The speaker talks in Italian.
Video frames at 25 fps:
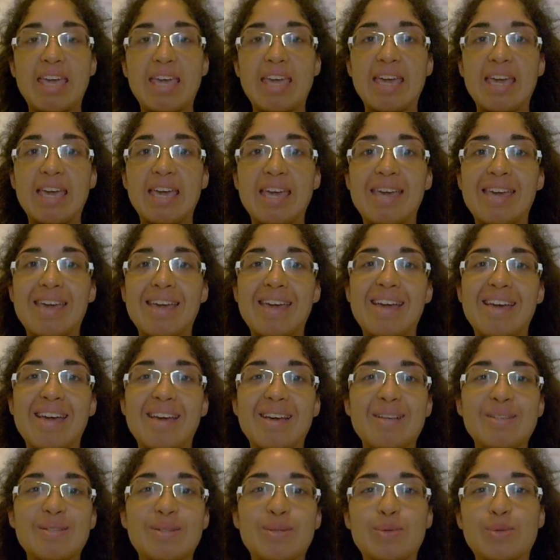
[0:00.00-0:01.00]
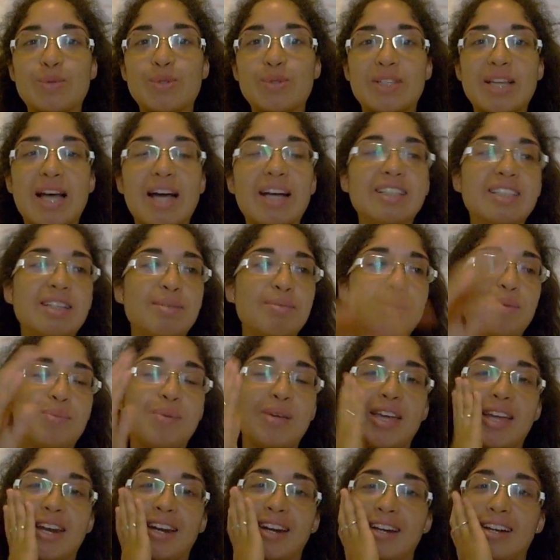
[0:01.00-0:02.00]
E scusatemi
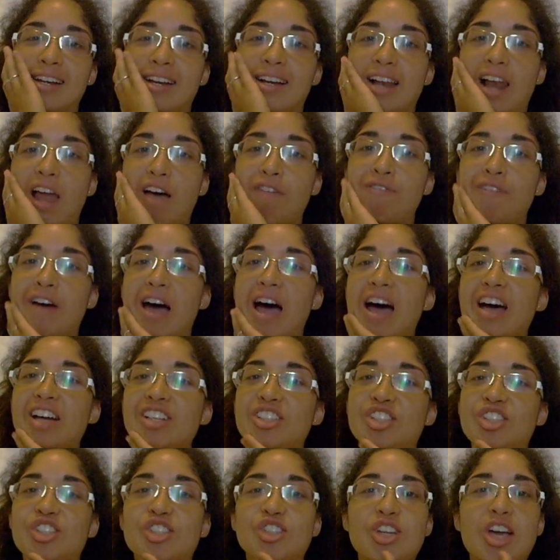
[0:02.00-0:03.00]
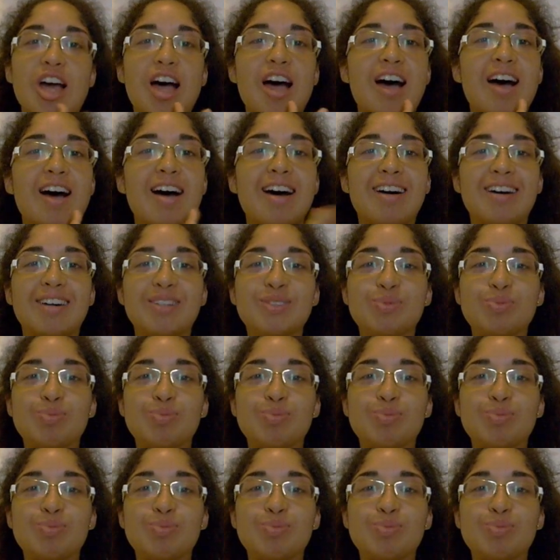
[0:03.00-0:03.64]
per la faccia